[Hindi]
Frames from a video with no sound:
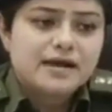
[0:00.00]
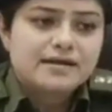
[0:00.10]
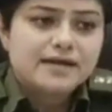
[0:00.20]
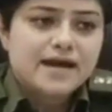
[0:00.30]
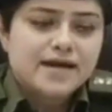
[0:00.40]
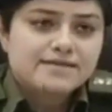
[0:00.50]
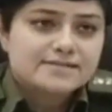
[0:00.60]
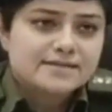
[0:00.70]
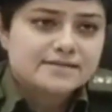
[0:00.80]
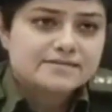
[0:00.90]
गाड़ियाँ
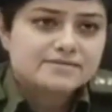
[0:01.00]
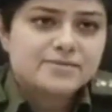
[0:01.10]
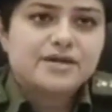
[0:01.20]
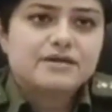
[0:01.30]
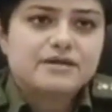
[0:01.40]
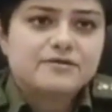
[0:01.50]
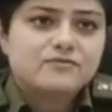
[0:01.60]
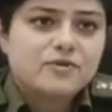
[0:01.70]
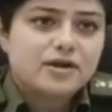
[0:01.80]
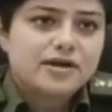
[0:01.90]
एक्सीडेंट्स में
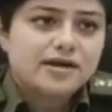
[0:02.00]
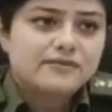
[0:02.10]
इन्वॉल्व